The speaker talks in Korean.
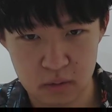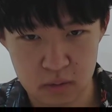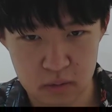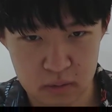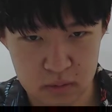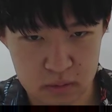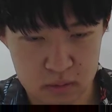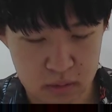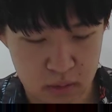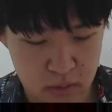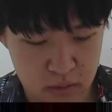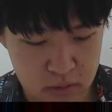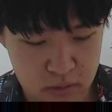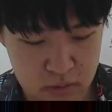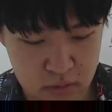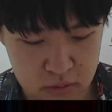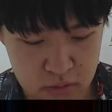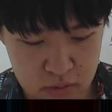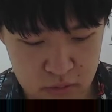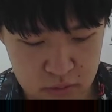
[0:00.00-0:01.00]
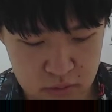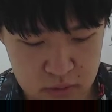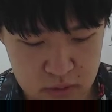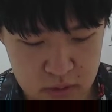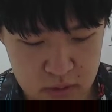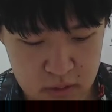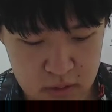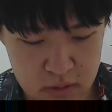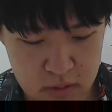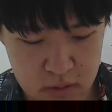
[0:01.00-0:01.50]
뭐 어느 정도
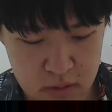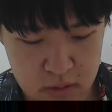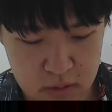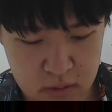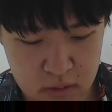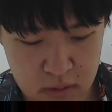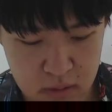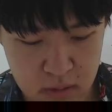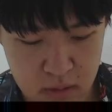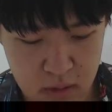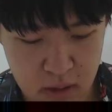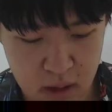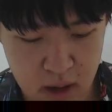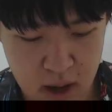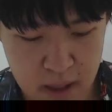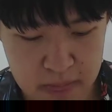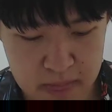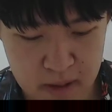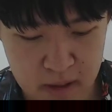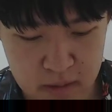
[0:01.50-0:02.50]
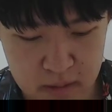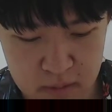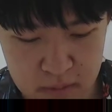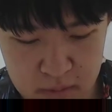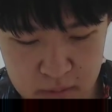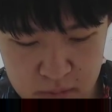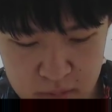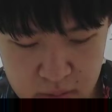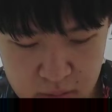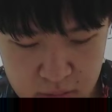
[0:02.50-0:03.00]
육식을 한다는
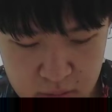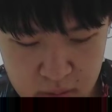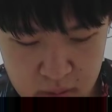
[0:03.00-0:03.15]
거.